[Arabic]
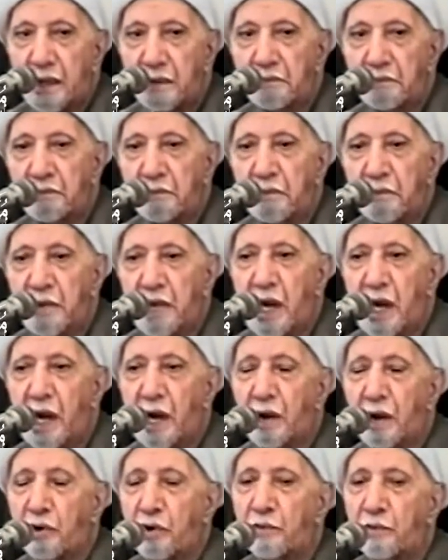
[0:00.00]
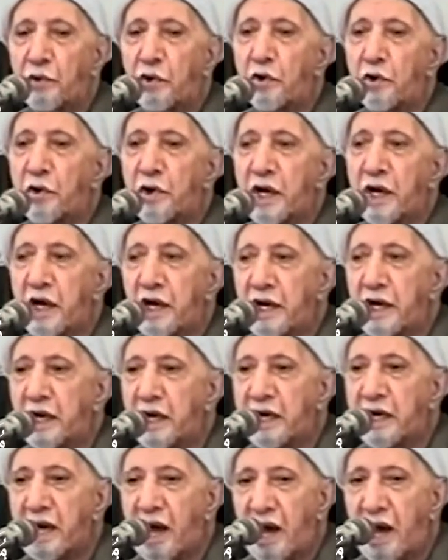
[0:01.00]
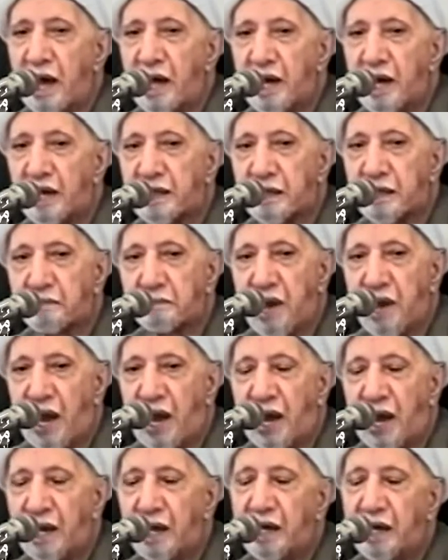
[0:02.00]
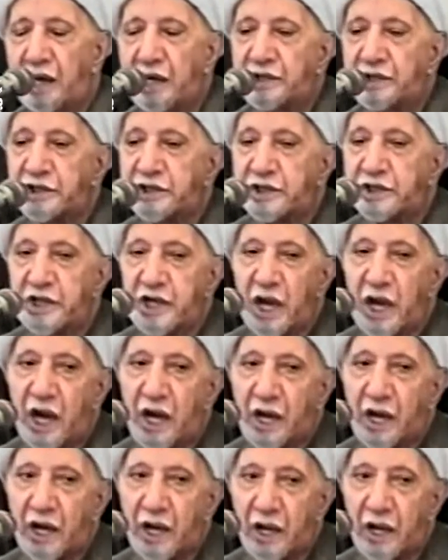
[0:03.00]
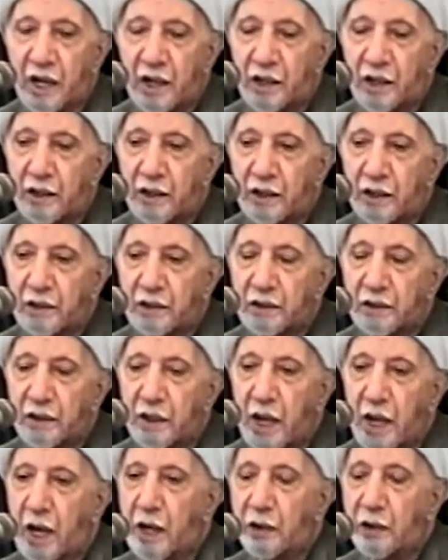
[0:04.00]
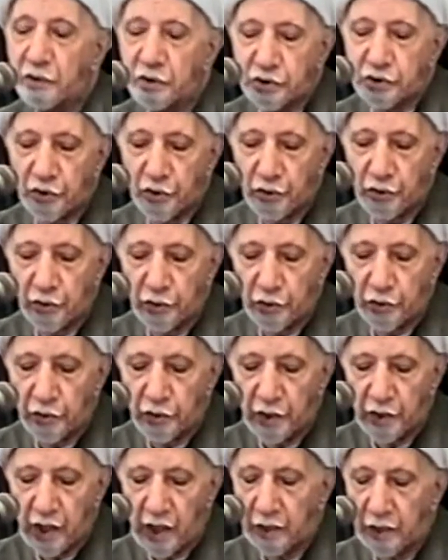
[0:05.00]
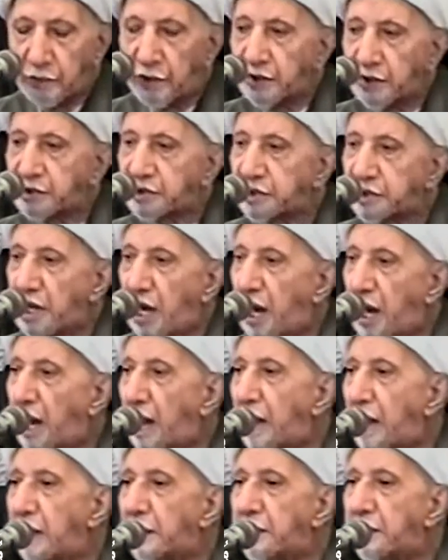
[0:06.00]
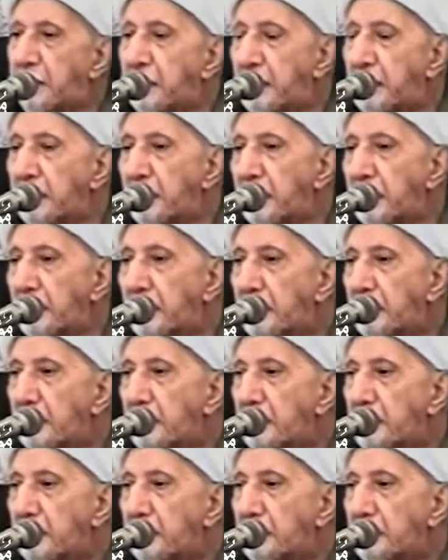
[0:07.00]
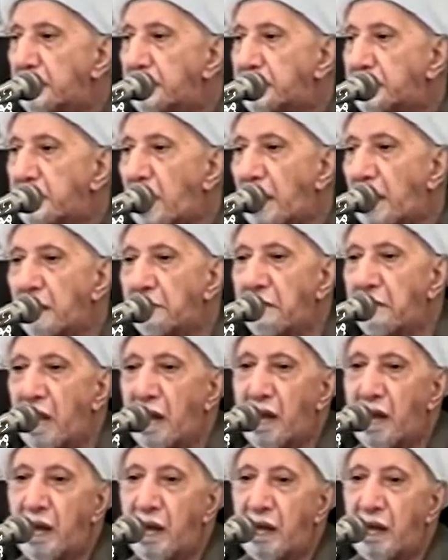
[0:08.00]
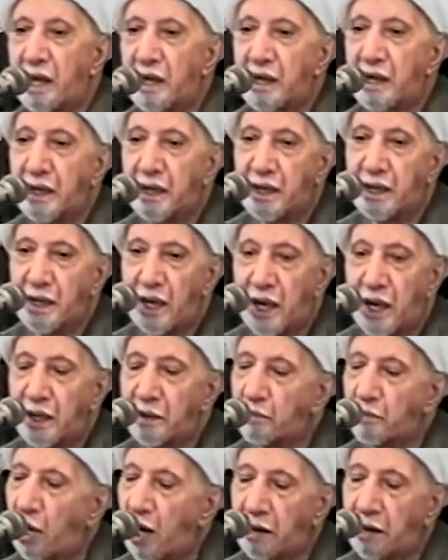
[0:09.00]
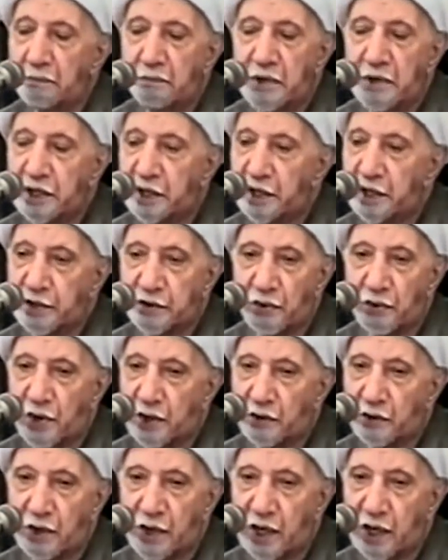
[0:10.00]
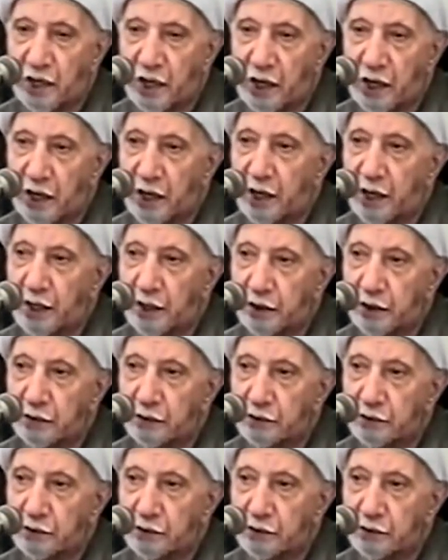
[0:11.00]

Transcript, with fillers: من القبور اللي كانت محل الزياره كان يزورون قبر الصحابي سلمان المحمد رضوان الله عليه